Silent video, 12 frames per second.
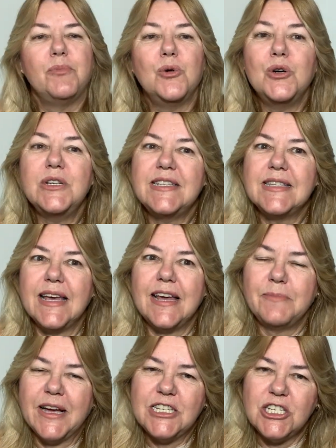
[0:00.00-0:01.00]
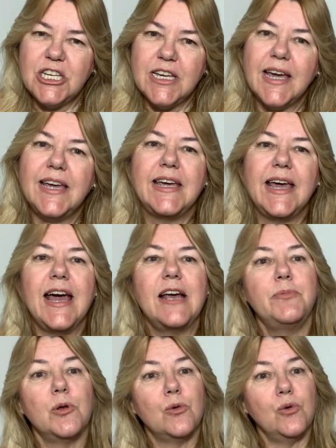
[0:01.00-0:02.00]
por ser baixinha e quer
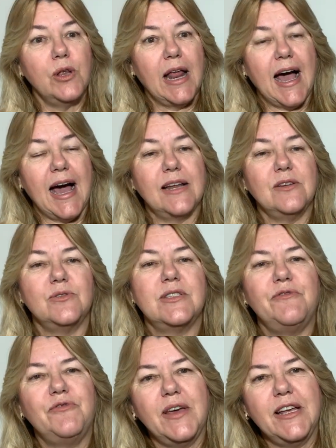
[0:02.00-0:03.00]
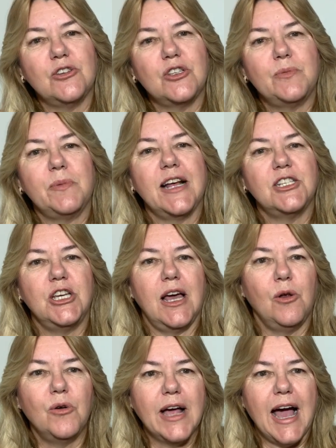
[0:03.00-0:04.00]
procurar os efeitos para te
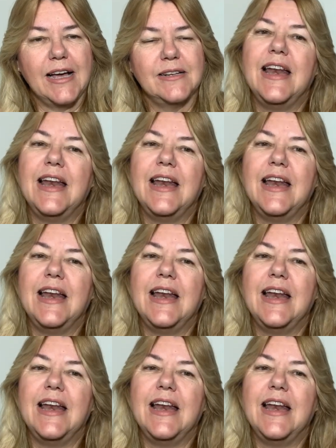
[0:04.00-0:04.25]
alongar.